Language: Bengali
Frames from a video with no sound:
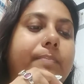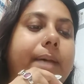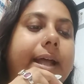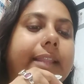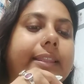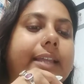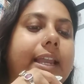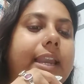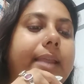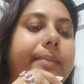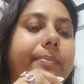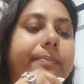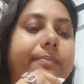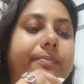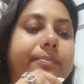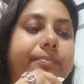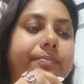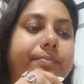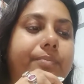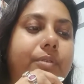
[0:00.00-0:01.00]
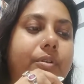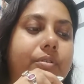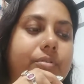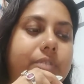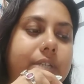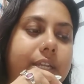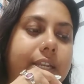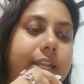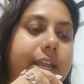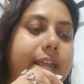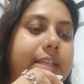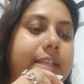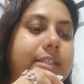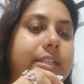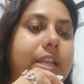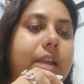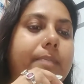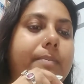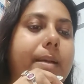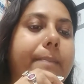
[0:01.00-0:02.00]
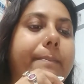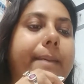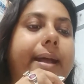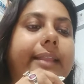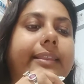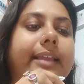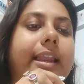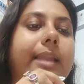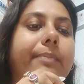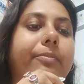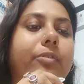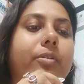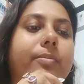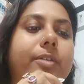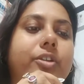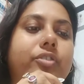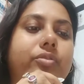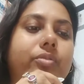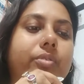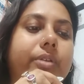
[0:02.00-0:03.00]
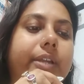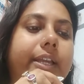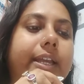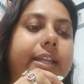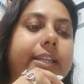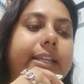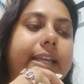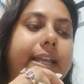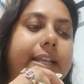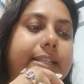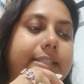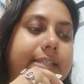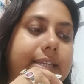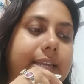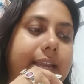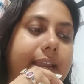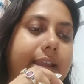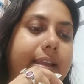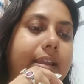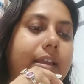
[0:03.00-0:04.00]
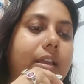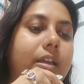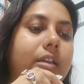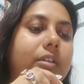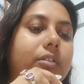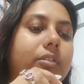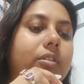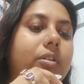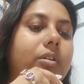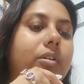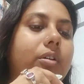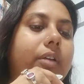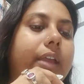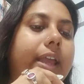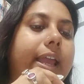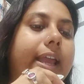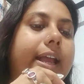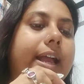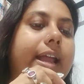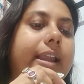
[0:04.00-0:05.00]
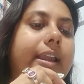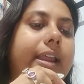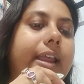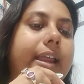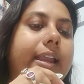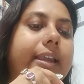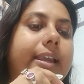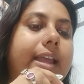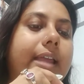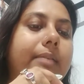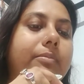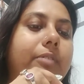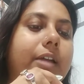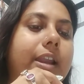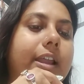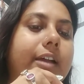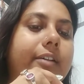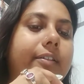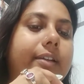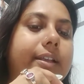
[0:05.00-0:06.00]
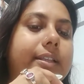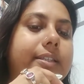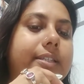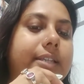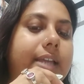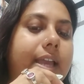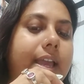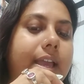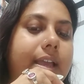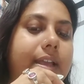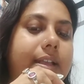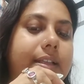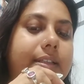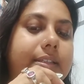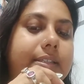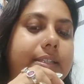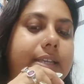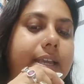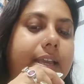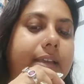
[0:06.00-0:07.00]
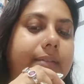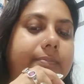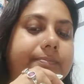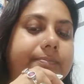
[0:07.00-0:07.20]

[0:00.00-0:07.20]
পাতালে পৌঁছে দিয়েছিলেন বা পাতালে প্রবেশ করিয়ে দিয়েছিলেন তো এখানে এটাই বলা হয়েছে যে